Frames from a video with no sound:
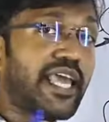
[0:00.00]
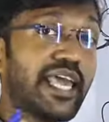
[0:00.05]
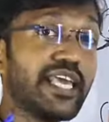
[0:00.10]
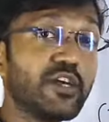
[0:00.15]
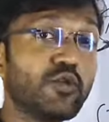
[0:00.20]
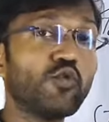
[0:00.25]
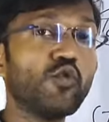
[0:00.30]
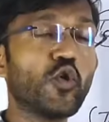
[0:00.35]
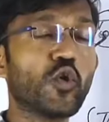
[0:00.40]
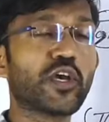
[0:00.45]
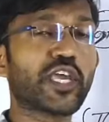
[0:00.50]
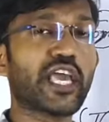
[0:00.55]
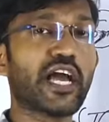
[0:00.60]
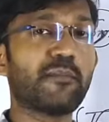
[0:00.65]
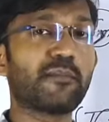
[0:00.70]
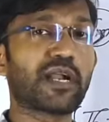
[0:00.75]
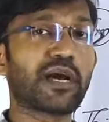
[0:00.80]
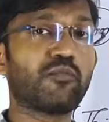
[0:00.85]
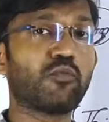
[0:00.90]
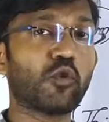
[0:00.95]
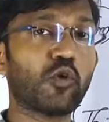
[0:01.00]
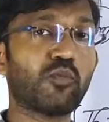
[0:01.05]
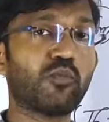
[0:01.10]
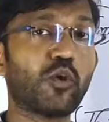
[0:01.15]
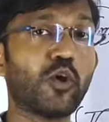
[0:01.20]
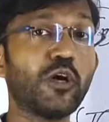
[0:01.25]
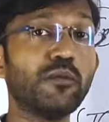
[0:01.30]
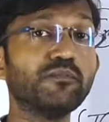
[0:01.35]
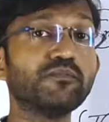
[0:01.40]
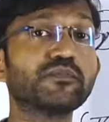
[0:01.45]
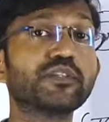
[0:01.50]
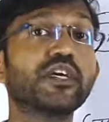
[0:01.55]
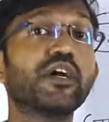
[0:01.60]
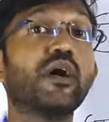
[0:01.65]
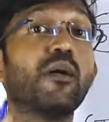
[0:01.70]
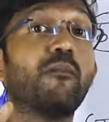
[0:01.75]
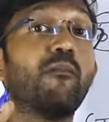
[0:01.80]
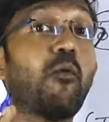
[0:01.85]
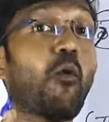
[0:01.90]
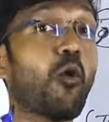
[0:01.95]
এইগুলোকে আমরা বলবো
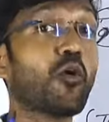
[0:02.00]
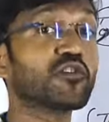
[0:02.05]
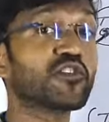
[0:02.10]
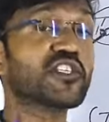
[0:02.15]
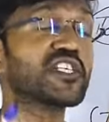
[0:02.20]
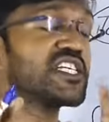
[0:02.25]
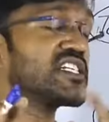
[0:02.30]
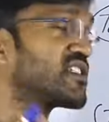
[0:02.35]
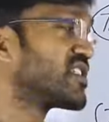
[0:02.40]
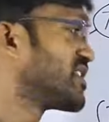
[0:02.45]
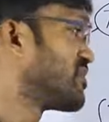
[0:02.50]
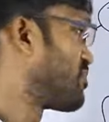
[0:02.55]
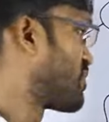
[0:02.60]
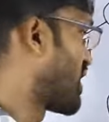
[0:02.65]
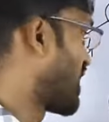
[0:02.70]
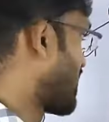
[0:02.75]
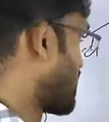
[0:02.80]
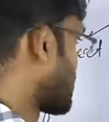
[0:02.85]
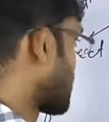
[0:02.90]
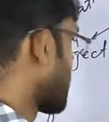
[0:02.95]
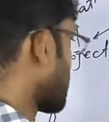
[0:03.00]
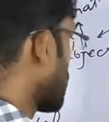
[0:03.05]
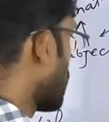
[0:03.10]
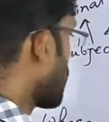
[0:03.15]
পজেসিভ কেস